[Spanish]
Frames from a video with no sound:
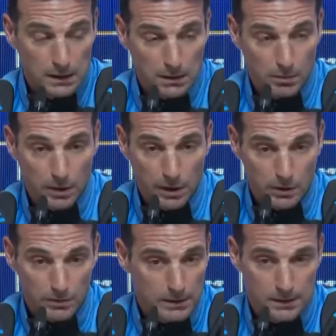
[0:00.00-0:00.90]
Bueno,
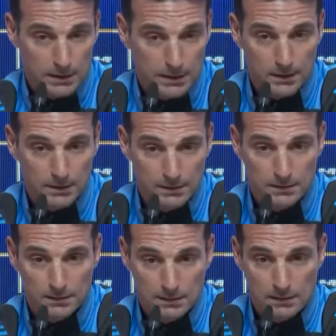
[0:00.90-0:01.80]
eh,
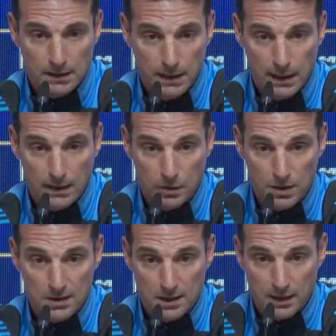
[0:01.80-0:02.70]
es la
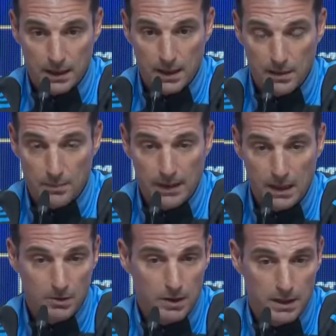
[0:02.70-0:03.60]
noticia que nadie
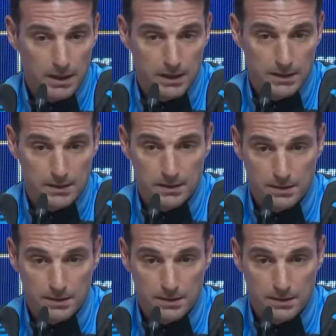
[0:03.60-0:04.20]
esperaba, es,